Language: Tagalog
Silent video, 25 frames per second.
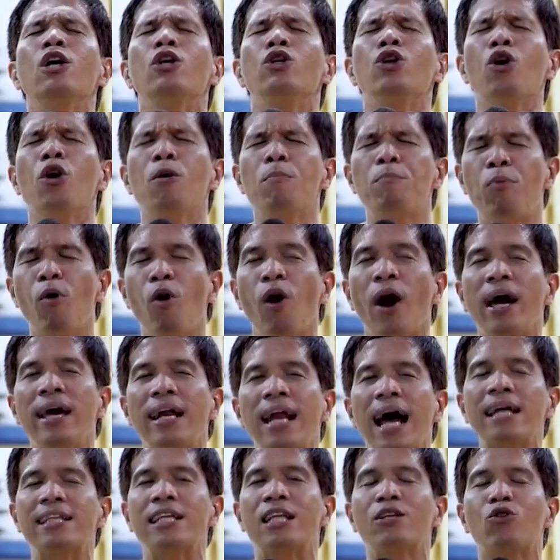Yung buhay
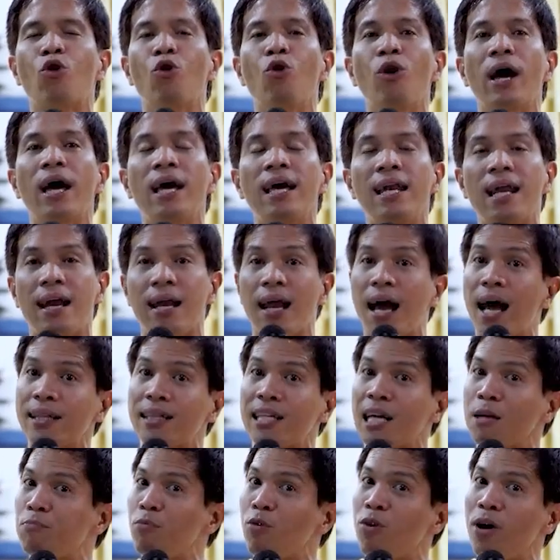natin kung kailan
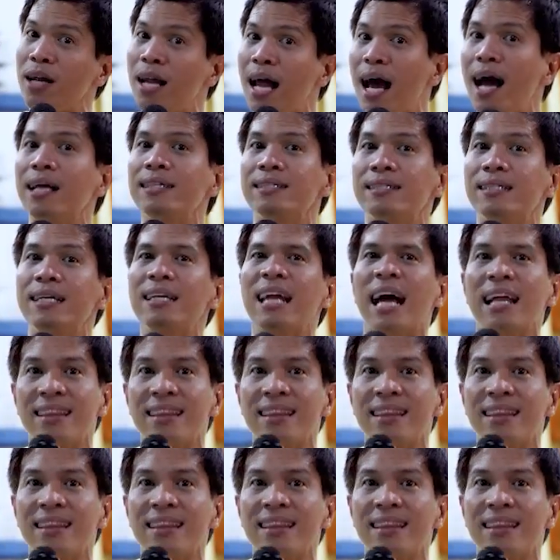natagpuan natin